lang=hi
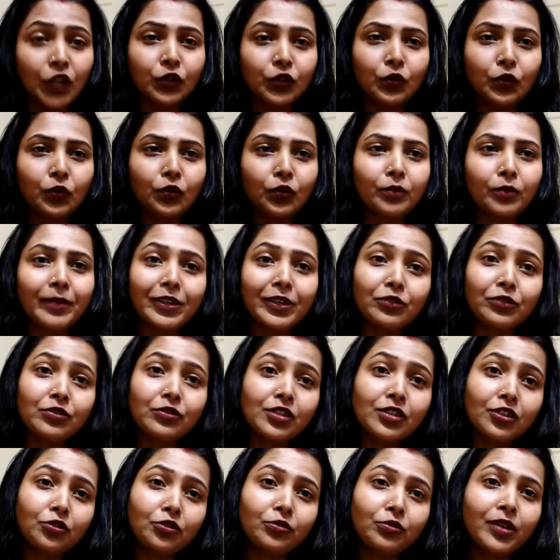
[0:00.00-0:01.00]
तो मैं
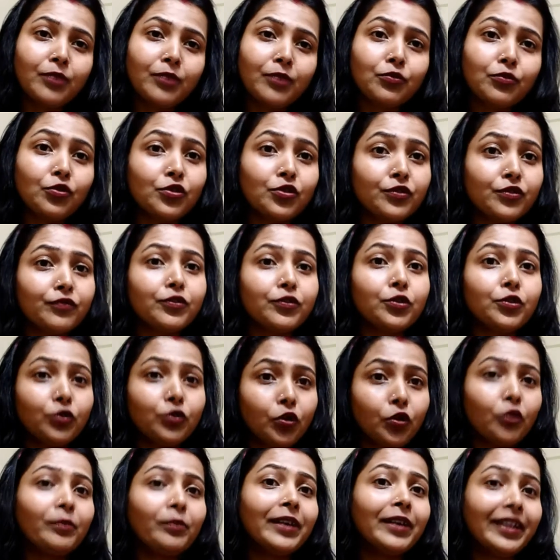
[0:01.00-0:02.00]
सोची क्यों ना मोस्ट व्यूड
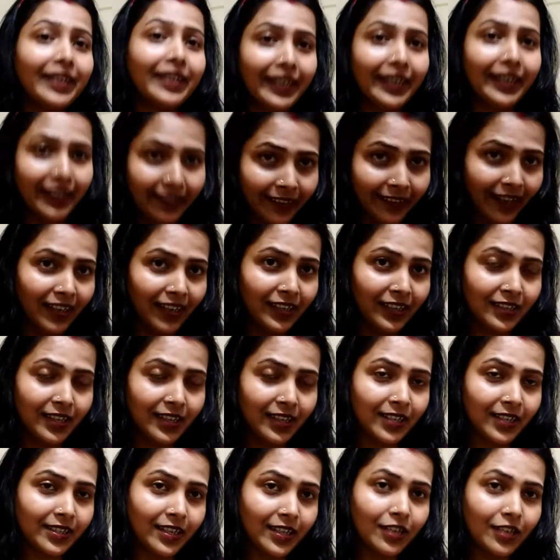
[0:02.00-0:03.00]
होममेड केक ट्राई
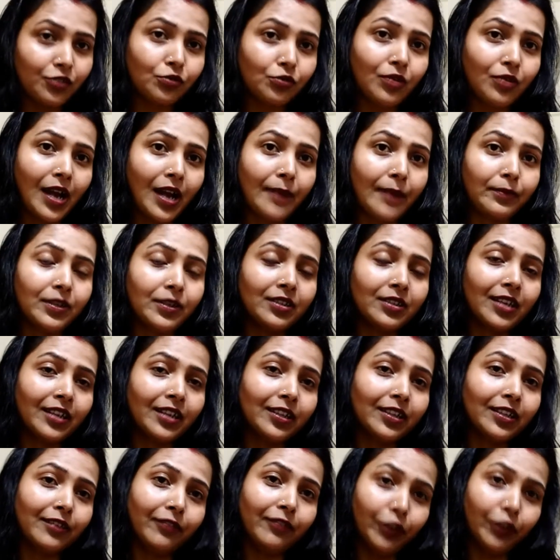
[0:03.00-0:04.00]
किया जाए जो आपके
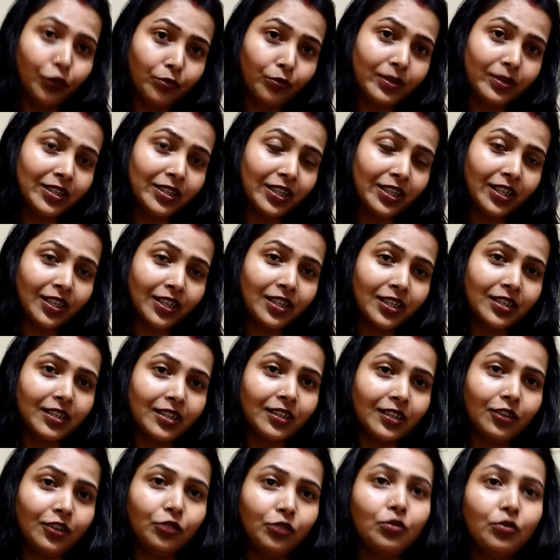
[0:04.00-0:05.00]
साथ एक वीडियो भी शेयर कर
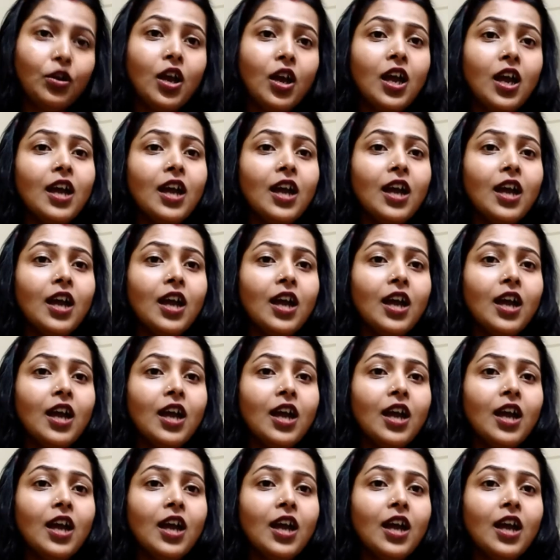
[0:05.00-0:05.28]
सकती हूँ